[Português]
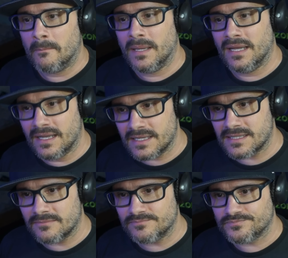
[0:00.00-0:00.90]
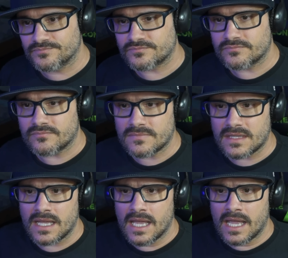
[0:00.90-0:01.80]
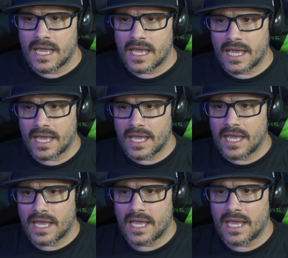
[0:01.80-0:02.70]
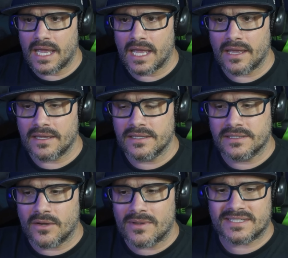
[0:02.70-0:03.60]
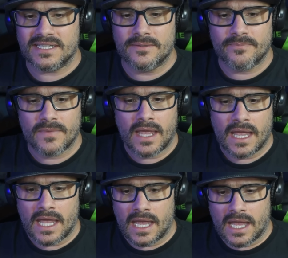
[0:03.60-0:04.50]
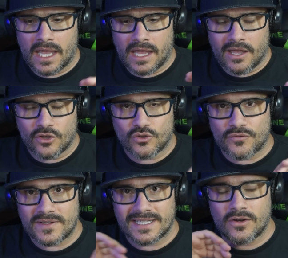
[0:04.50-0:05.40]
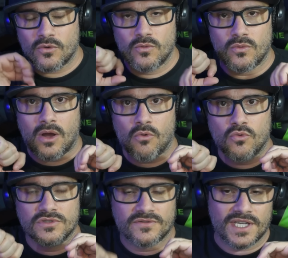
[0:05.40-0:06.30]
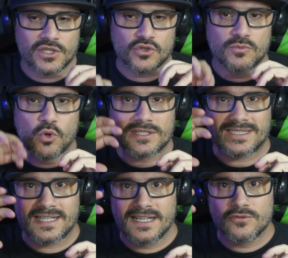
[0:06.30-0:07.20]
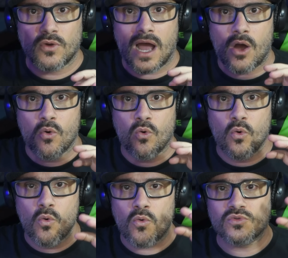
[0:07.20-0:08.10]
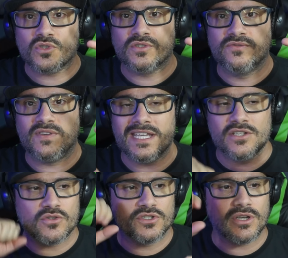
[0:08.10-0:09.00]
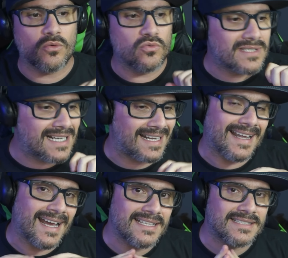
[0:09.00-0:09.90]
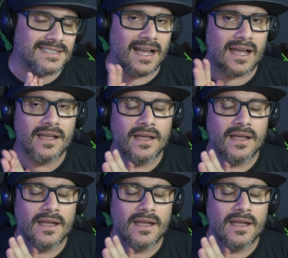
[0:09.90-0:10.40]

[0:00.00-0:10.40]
Beleza? É, então, assim, eu tô fazendo algum, alguns vídeos mostrando alguns vídeos de alguns canais, tá?